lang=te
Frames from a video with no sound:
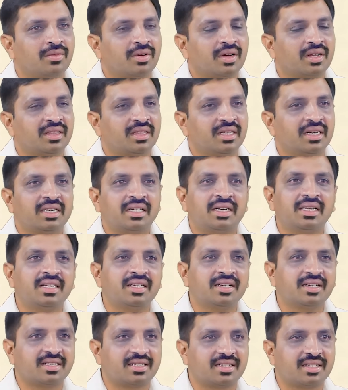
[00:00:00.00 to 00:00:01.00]
ఒక థర్టీ
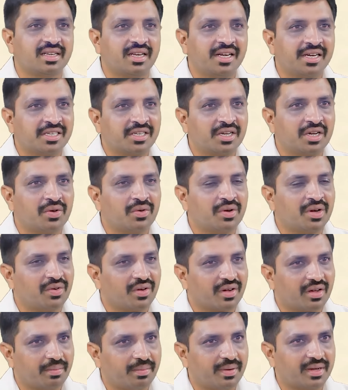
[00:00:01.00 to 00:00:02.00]
ఇయర్స్ ఏజ్లో ఉన్న
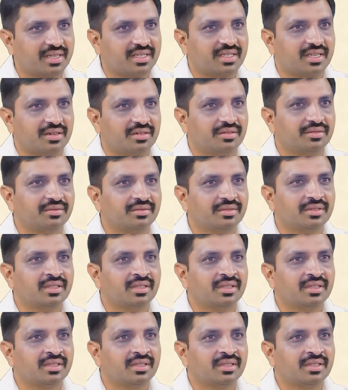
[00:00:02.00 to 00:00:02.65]
ఒక పర్సన్